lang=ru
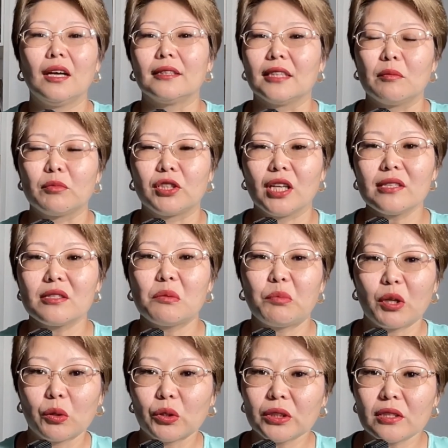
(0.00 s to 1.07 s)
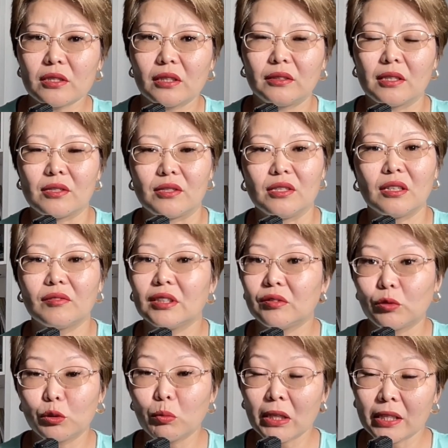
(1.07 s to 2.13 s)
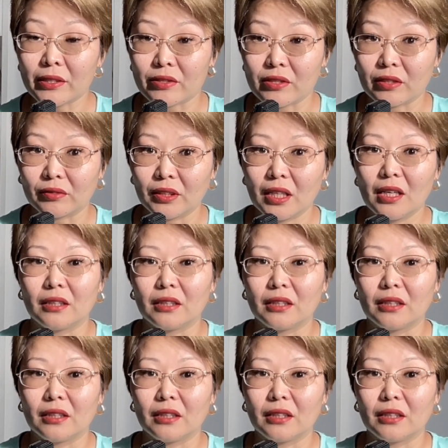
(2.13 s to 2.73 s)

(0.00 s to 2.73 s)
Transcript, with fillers: Нам часто приходится тестировать футболистов.